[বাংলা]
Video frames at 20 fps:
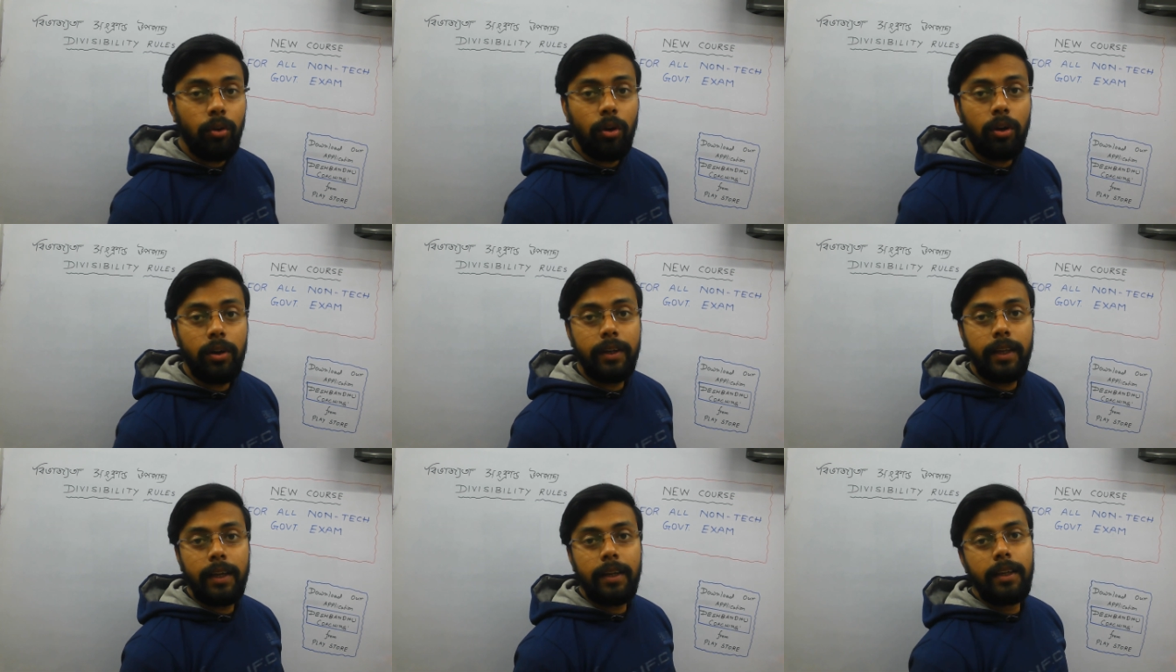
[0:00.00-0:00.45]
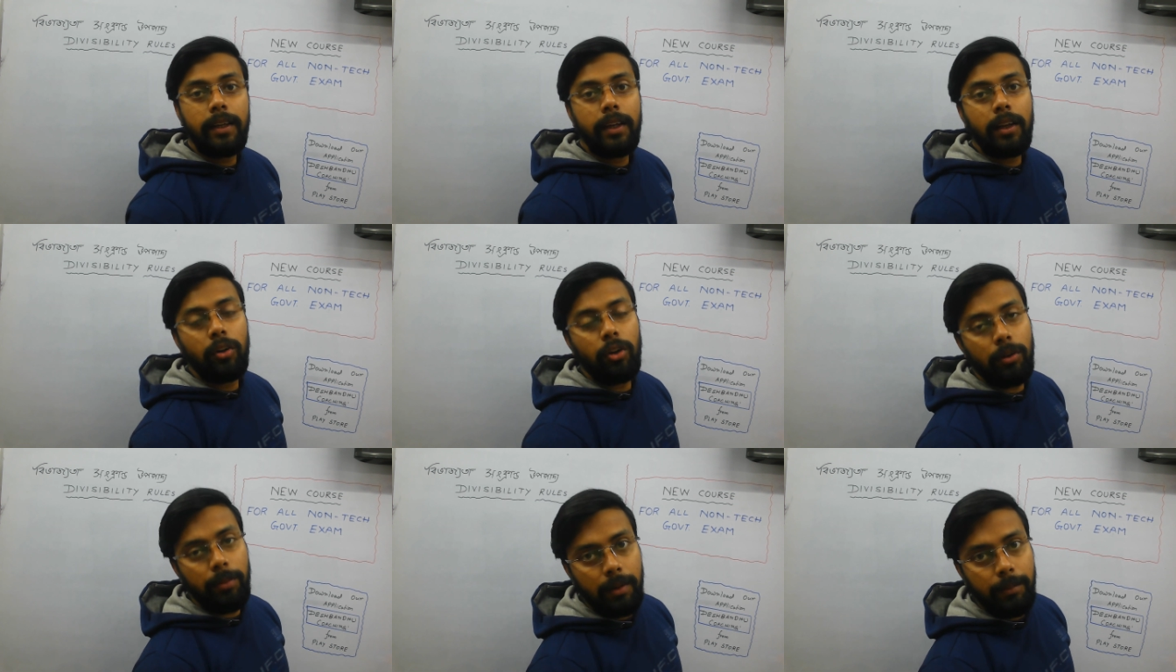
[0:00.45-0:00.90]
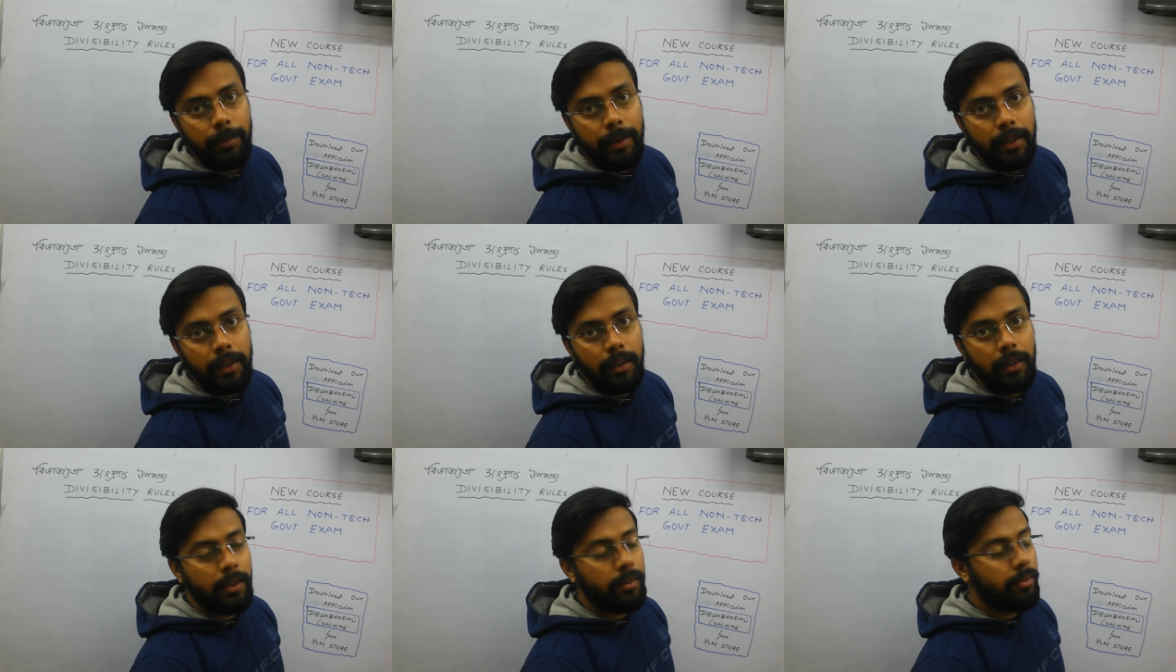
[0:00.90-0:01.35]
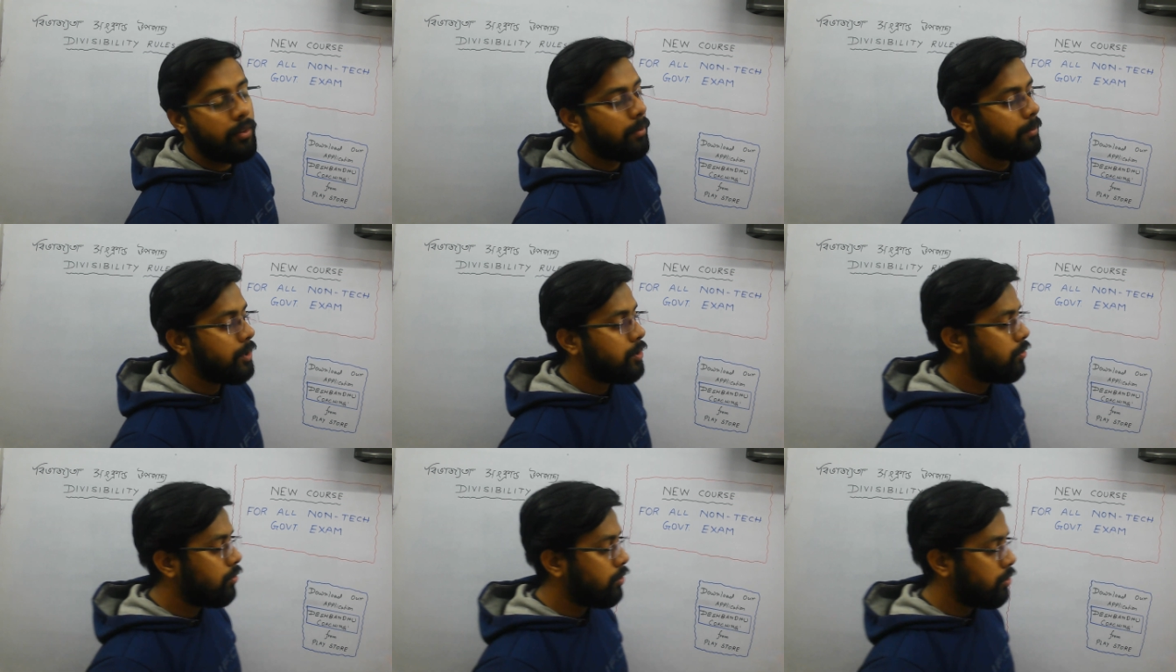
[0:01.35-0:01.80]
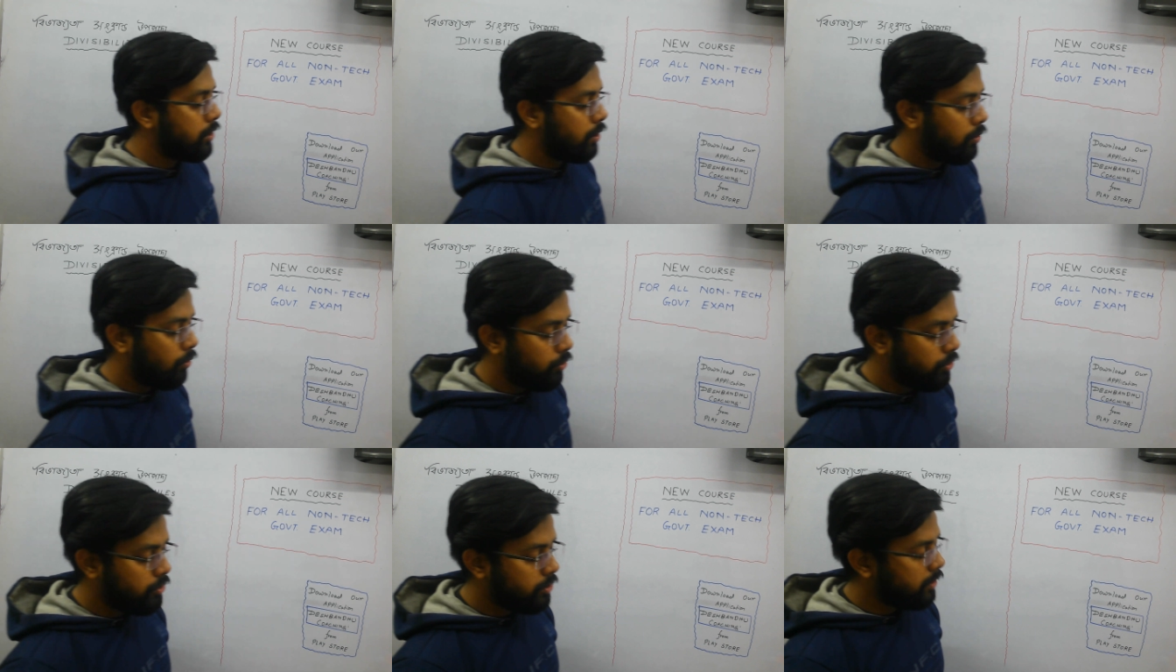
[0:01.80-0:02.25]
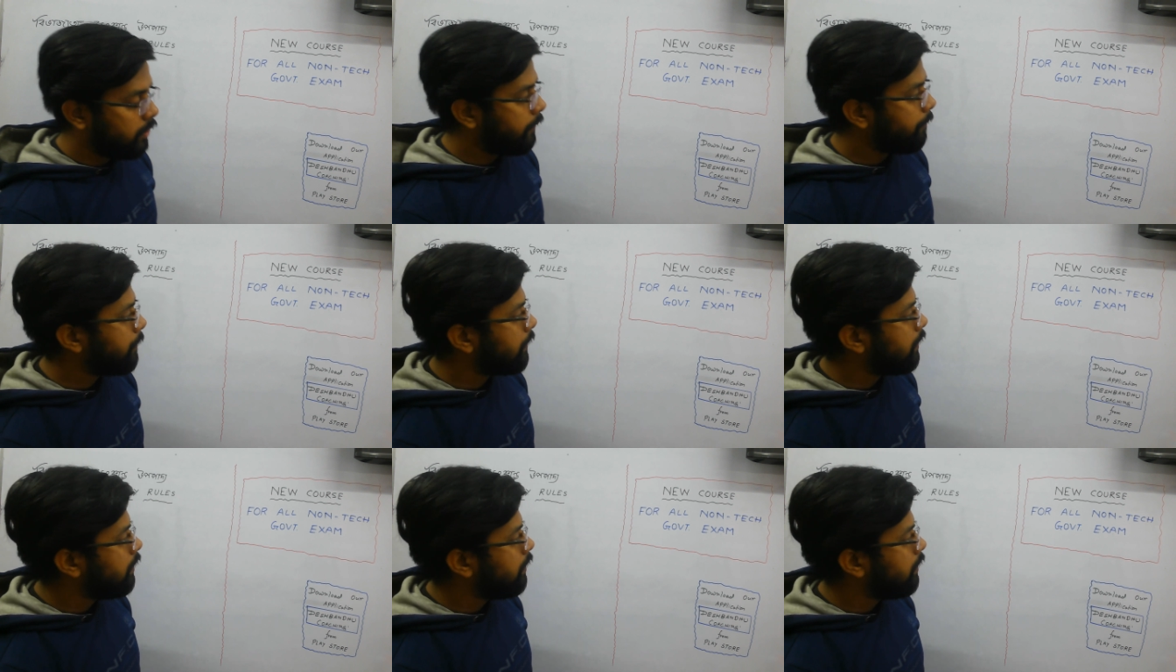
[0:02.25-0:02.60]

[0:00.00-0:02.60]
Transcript: নন টেকনিক্যাল গভর্নমেন্টাল এক্সামের জন্য যে কোর্সটা